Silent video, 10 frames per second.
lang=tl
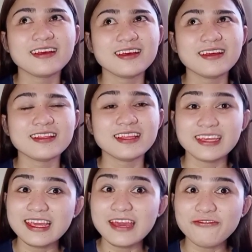naging
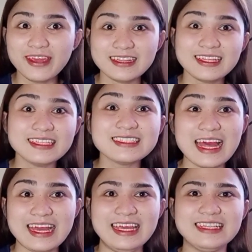effect nila sa
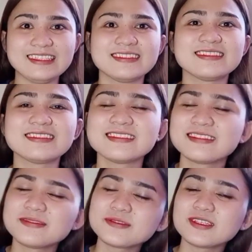akin.
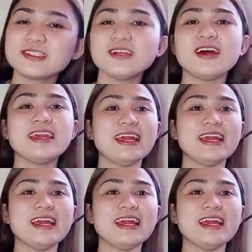So, ayan.